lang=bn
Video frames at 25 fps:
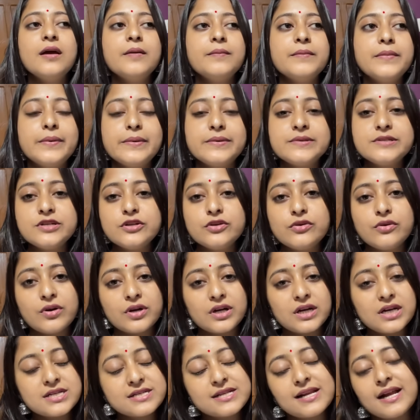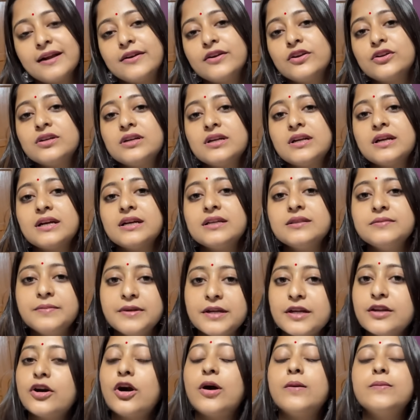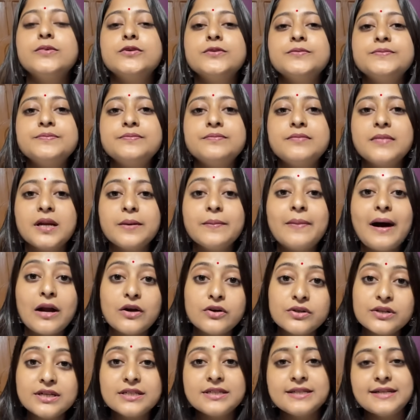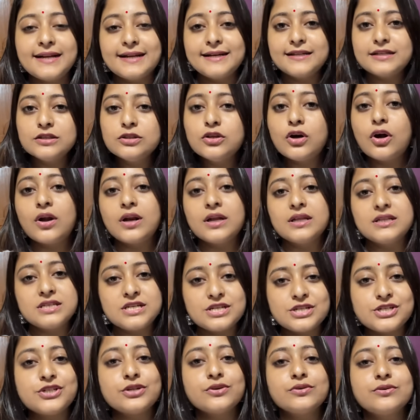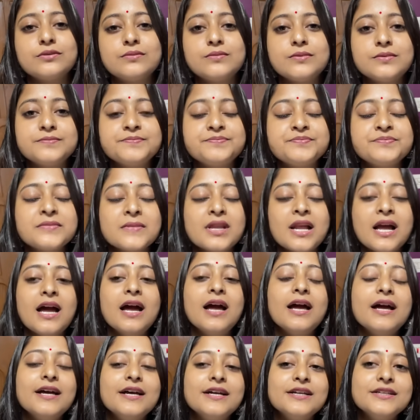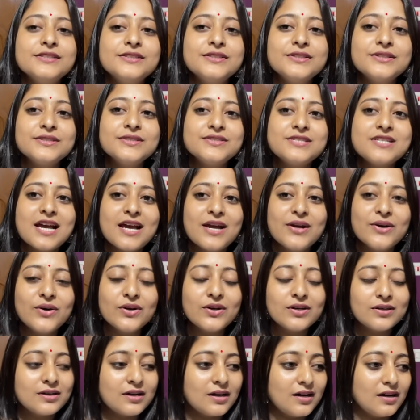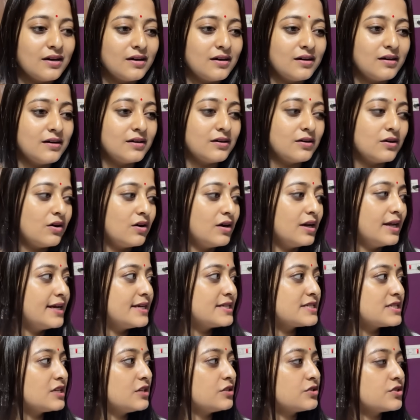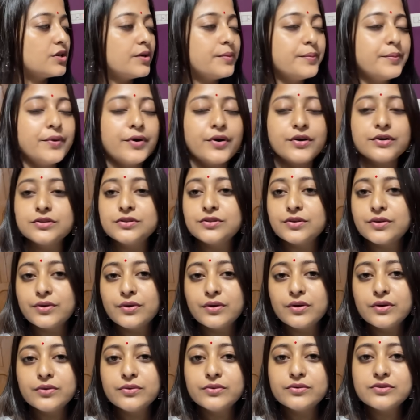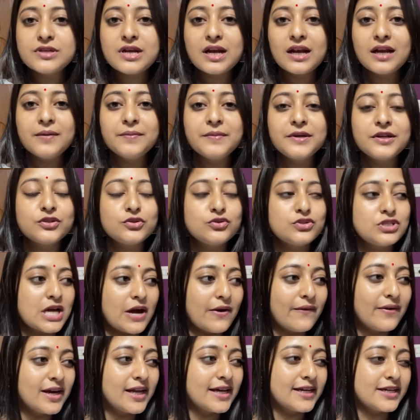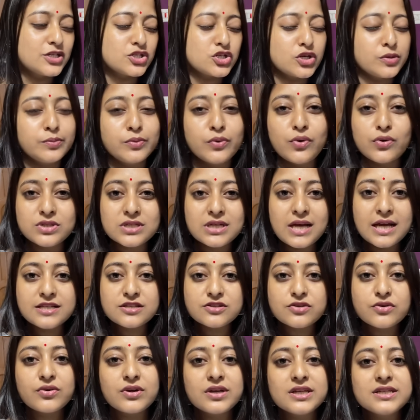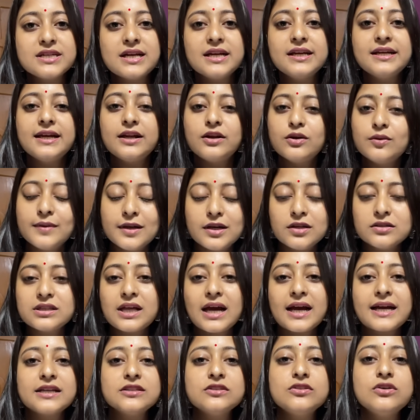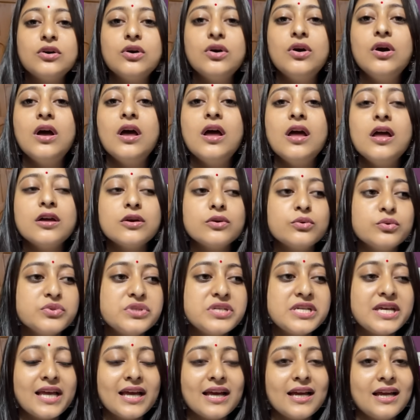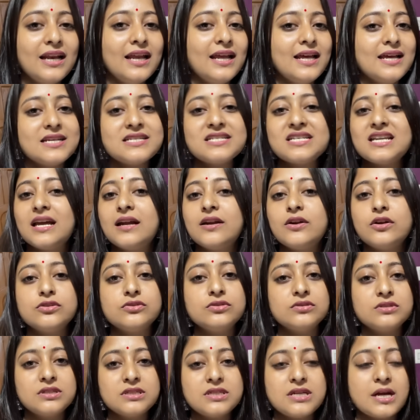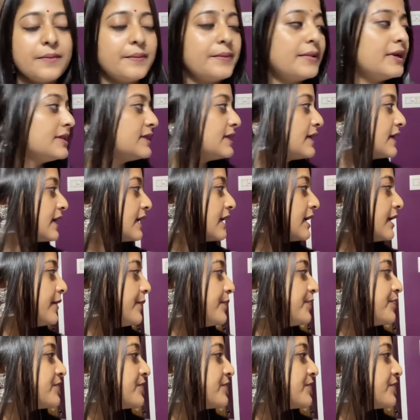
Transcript: ভেবেছি নটা সাড়ে নটা নাগাদ বের হব মানে বারোটা ট্রেনটা ধরার চেষ্টা করব। তো যাই হোক ঘরে এসে সব ঘর দৌড়গুলো গুছালাম একটু যাওয়ার আগে সব গোছগাছ করে যাই এলোমেলো থাকে তো গুছিয়ে গেলে এসে আর অতটা ঝামেলা থাকে না